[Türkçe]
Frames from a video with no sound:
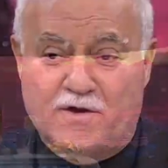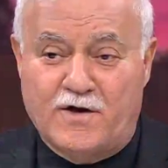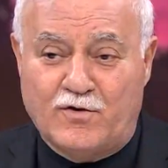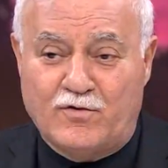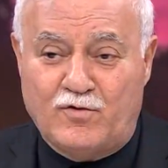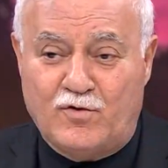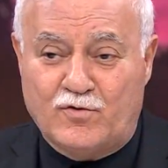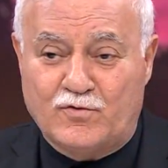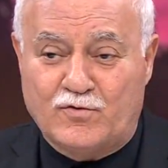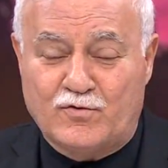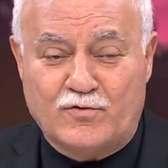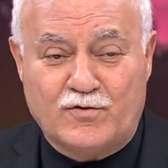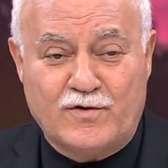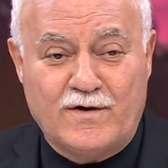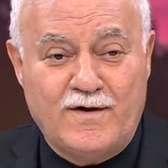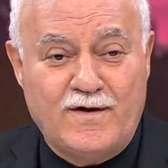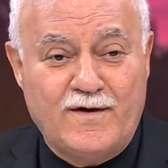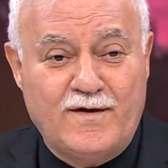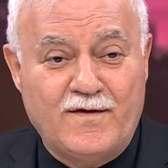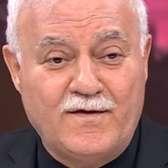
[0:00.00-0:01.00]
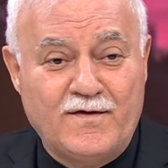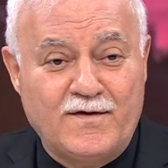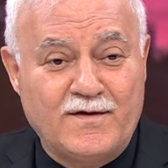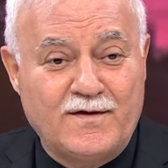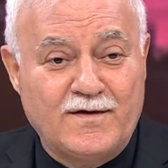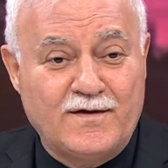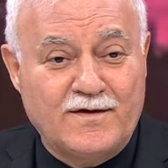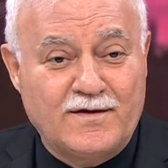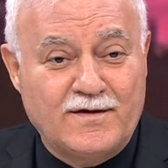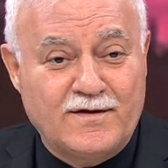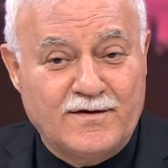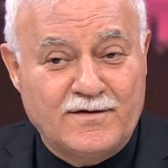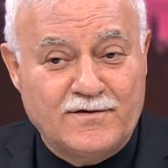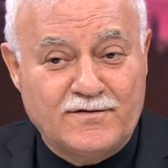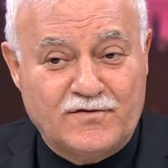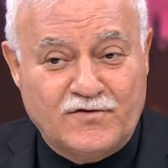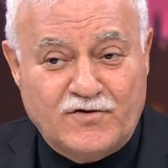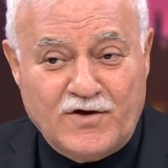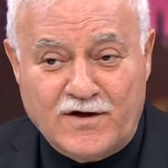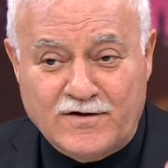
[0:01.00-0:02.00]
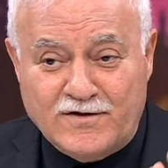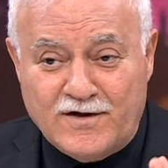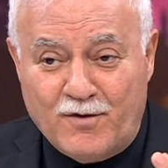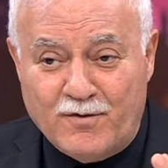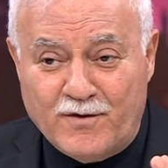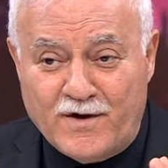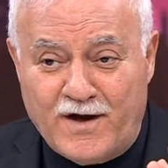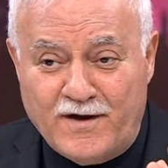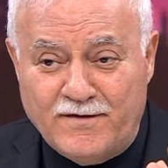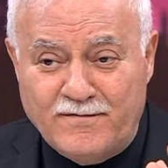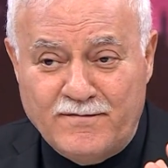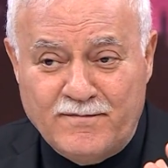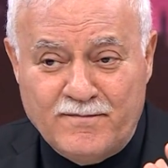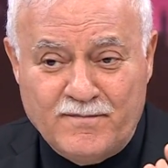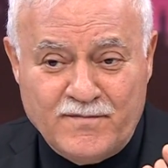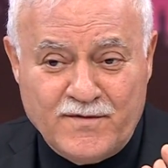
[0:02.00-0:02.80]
olarak yoktur. Sıcak davran,